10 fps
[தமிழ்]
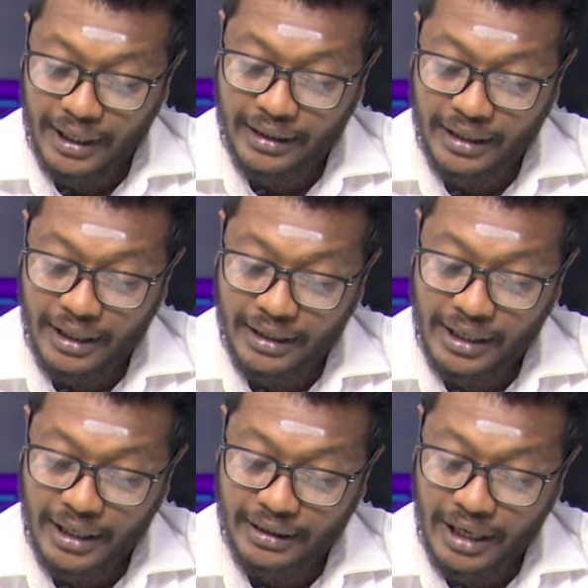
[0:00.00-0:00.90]
நடத்திய
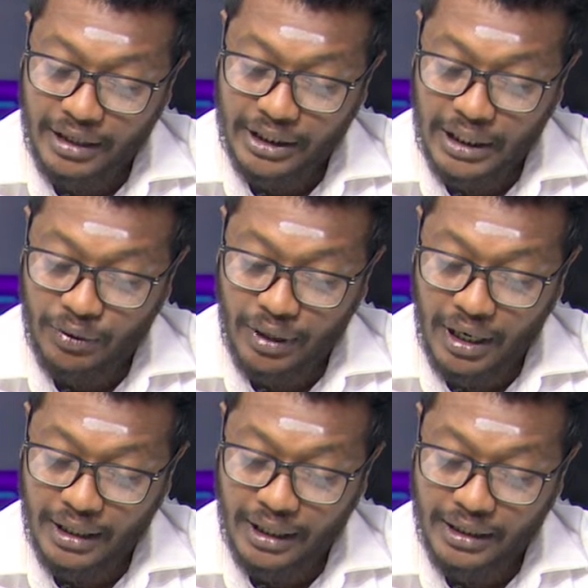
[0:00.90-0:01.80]
இளைஞர்கள்
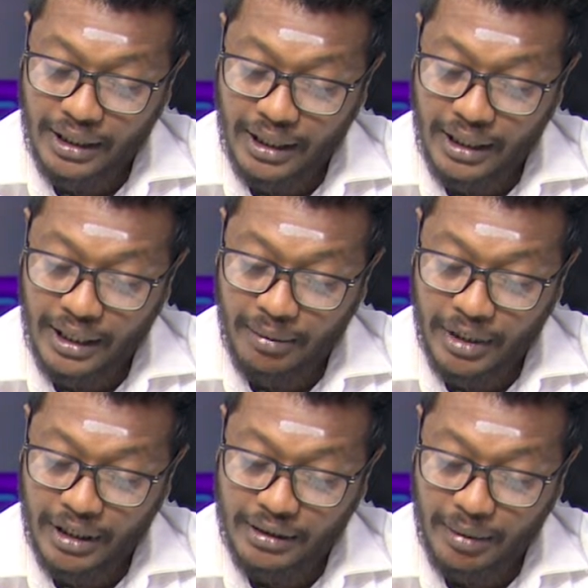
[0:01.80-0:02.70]
தாக்குதலுக்குள்ளான இளைஞர்களிடம்
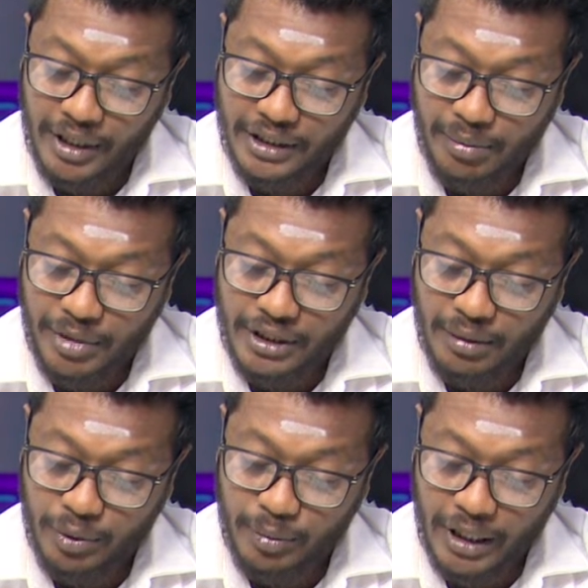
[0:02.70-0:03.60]
சமரசம் பேச
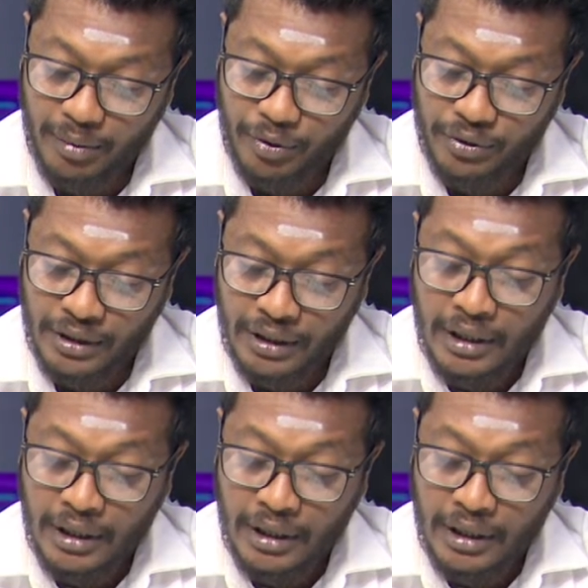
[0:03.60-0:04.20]
முற்பட்ட போது